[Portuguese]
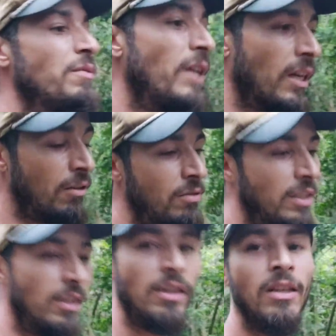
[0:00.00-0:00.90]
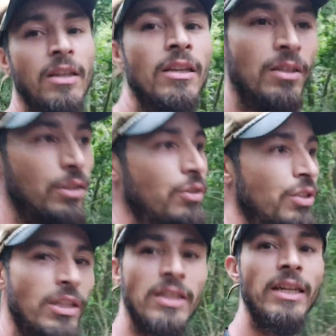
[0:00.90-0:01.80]
de facão, né? E o
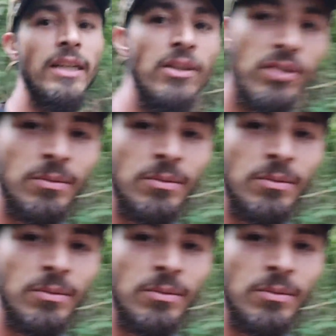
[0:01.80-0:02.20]
Jean tá ali, o